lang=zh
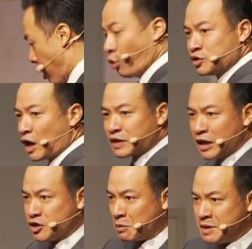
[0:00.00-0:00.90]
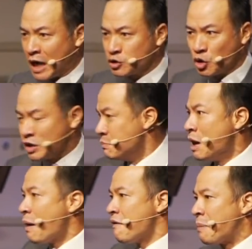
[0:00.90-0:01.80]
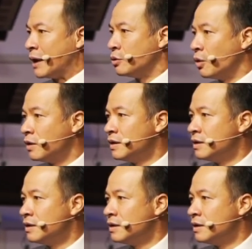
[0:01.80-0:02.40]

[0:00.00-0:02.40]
笼罩在你生命当中，你没有办法摆脱。